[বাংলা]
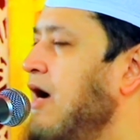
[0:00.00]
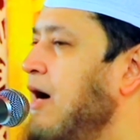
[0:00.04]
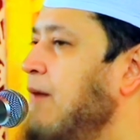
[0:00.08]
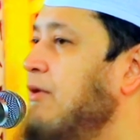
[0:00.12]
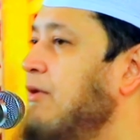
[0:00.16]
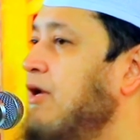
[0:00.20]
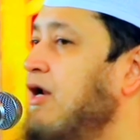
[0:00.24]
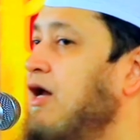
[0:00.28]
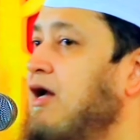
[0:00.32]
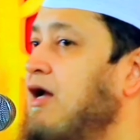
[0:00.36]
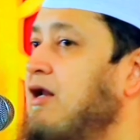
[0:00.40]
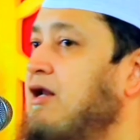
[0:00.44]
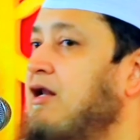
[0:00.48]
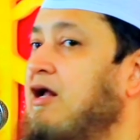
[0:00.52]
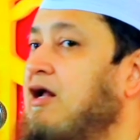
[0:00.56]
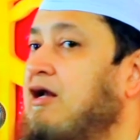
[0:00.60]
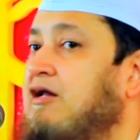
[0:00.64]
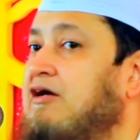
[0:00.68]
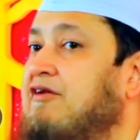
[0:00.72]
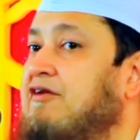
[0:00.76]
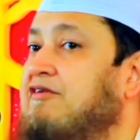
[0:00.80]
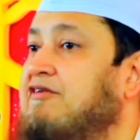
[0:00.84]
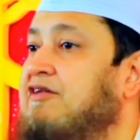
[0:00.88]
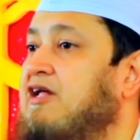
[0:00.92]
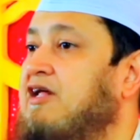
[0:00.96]
আমার
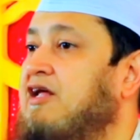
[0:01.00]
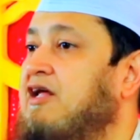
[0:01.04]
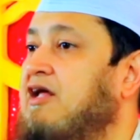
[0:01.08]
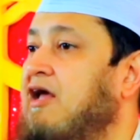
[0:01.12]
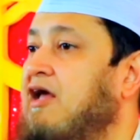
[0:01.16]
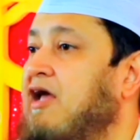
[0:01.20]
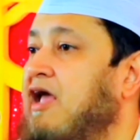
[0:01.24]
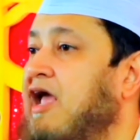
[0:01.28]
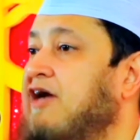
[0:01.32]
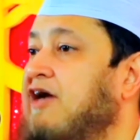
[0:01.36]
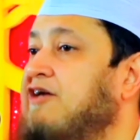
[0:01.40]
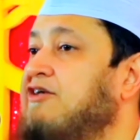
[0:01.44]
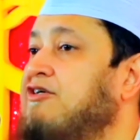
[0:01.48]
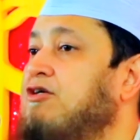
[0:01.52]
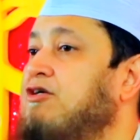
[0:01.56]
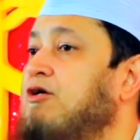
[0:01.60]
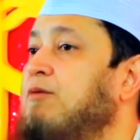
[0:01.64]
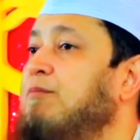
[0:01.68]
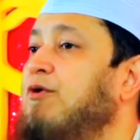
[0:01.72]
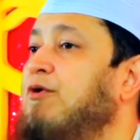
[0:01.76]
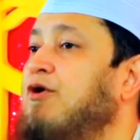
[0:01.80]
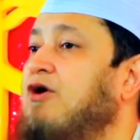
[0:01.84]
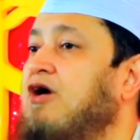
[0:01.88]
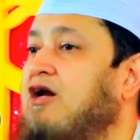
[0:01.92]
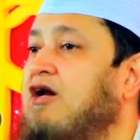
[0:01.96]
আল্লাহর কাছে একশো
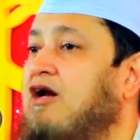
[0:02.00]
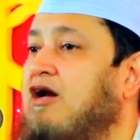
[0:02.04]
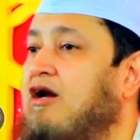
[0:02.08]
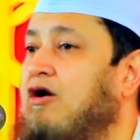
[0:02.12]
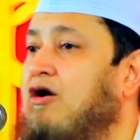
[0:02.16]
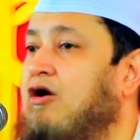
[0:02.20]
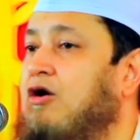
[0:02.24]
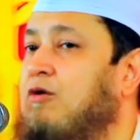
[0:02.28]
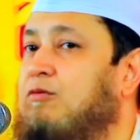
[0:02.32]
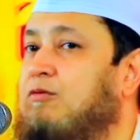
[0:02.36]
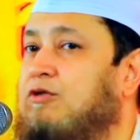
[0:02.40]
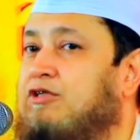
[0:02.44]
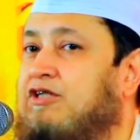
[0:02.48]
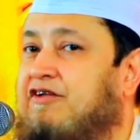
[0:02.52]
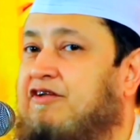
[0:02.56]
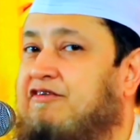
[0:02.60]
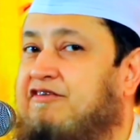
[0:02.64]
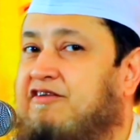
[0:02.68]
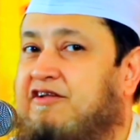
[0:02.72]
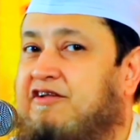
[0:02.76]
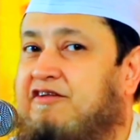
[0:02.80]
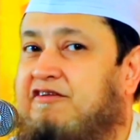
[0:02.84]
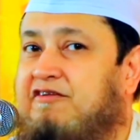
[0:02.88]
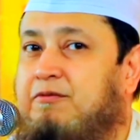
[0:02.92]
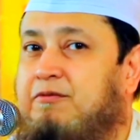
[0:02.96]
প্রকারের রহমত
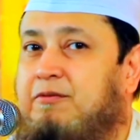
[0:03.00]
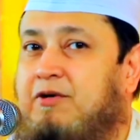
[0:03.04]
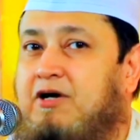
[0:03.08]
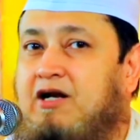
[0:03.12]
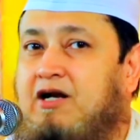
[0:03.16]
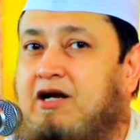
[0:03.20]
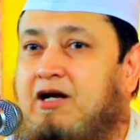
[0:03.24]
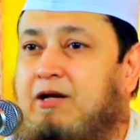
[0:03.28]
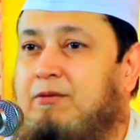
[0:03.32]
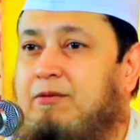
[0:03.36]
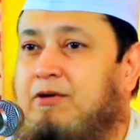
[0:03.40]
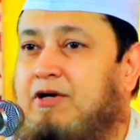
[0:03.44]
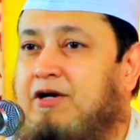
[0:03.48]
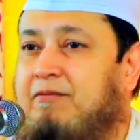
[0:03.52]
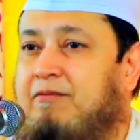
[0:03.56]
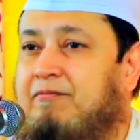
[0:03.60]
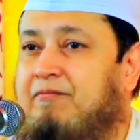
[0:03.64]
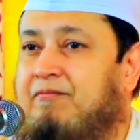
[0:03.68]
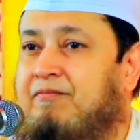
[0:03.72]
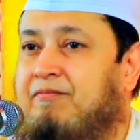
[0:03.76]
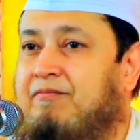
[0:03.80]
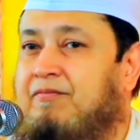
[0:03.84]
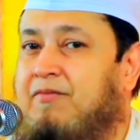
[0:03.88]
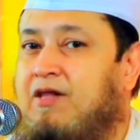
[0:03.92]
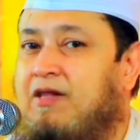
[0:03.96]
আছে সুবাহান আল্লাহ বলেন
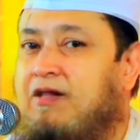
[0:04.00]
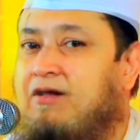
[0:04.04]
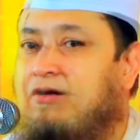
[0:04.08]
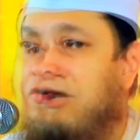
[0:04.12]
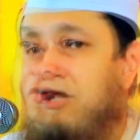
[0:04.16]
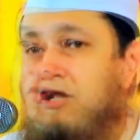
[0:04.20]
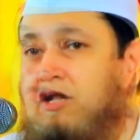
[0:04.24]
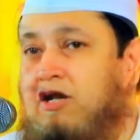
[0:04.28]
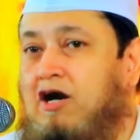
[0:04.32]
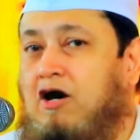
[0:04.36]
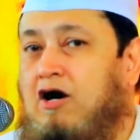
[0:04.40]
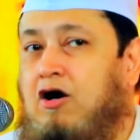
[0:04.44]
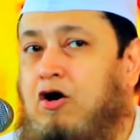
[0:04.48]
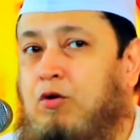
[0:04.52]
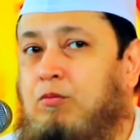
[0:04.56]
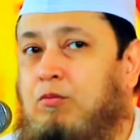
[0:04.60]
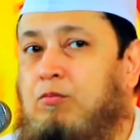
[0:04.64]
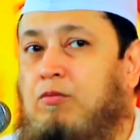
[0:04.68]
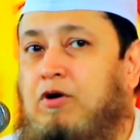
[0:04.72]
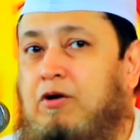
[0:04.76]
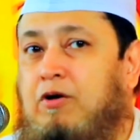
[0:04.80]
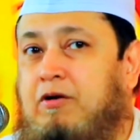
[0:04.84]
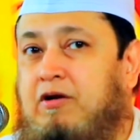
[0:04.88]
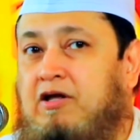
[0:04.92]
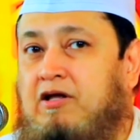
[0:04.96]
আরো
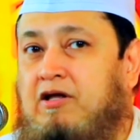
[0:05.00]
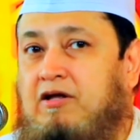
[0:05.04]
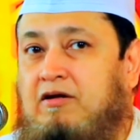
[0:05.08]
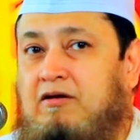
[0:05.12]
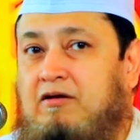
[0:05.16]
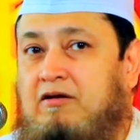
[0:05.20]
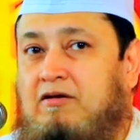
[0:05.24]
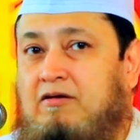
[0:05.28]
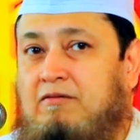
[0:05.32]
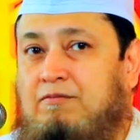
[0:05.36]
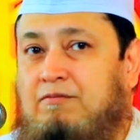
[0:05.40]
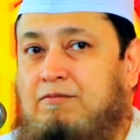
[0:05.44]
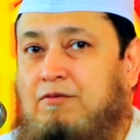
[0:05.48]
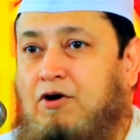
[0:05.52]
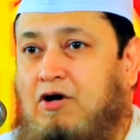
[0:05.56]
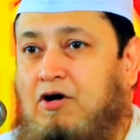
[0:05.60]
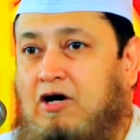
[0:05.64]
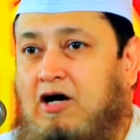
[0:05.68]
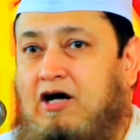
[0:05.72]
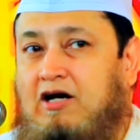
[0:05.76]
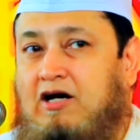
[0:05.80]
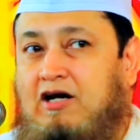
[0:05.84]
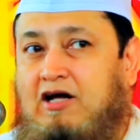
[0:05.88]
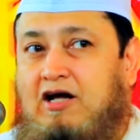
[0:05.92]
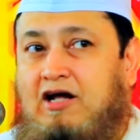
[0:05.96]
নিরানব্বই
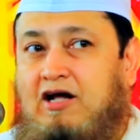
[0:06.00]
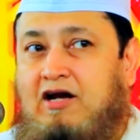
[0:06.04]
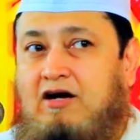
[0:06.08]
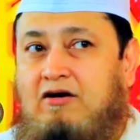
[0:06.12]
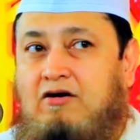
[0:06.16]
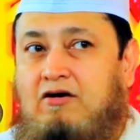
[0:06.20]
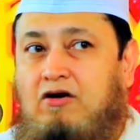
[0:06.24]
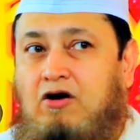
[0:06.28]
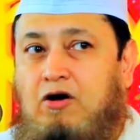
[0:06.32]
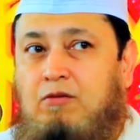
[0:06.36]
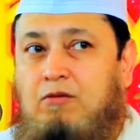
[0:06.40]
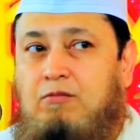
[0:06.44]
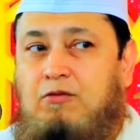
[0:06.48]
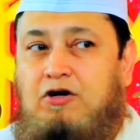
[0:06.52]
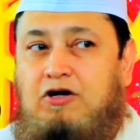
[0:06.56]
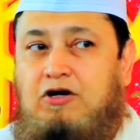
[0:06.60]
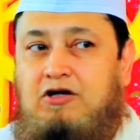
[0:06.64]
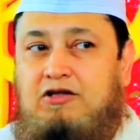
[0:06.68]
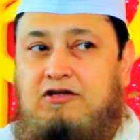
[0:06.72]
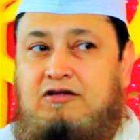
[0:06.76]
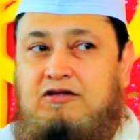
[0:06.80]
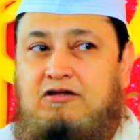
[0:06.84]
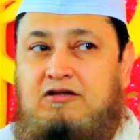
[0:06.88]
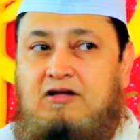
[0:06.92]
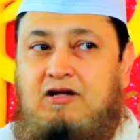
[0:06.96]
প্রকারের
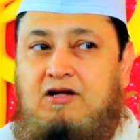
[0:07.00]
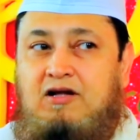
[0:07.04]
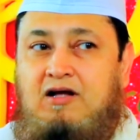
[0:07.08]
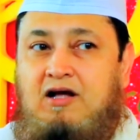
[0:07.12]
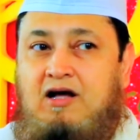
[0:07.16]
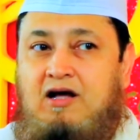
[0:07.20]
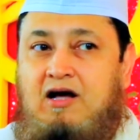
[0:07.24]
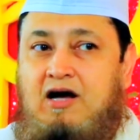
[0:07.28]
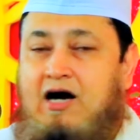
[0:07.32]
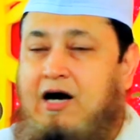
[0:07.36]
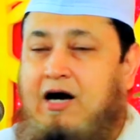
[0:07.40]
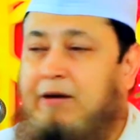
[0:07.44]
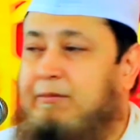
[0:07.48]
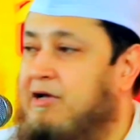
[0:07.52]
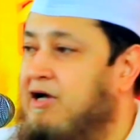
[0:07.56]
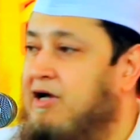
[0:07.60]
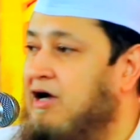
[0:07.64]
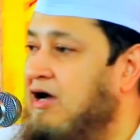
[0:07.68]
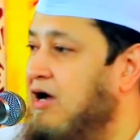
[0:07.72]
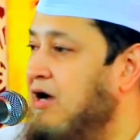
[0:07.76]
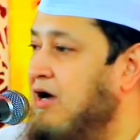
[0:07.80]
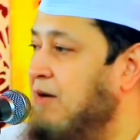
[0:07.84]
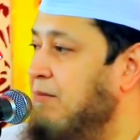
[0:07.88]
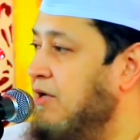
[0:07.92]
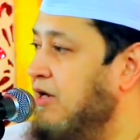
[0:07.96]
রহমত আমি
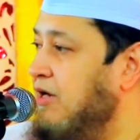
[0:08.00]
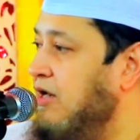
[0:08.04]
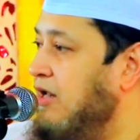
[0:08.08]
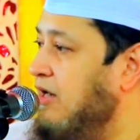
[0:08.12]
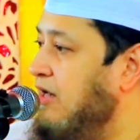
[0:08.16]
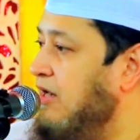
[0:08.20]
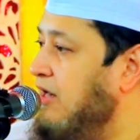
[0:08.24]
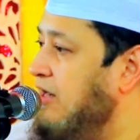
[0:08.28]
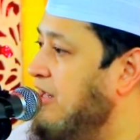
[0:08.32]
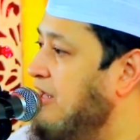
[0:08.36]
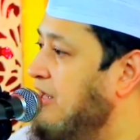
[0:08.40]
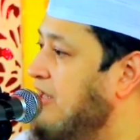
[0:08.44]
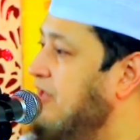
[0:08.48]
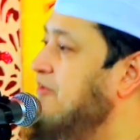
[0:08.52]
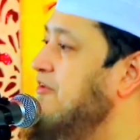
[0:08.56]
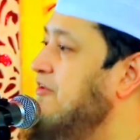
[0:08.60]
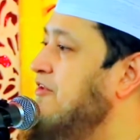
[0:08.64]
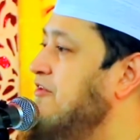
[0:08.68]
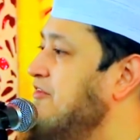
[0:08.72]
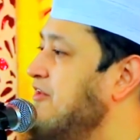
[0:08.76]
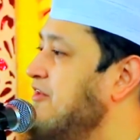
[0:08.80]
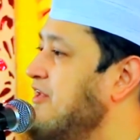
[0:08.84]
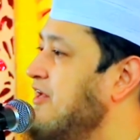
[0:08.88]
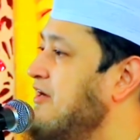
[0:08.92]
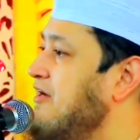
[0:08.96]
আমার আল্লাহ রেখে
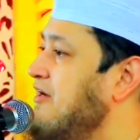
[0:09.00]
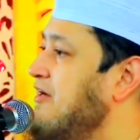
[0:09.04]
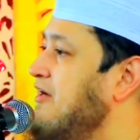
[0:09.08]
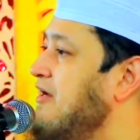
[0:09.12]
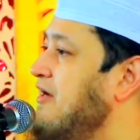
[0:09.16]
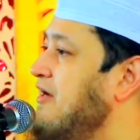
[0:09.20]
দিয়েছেন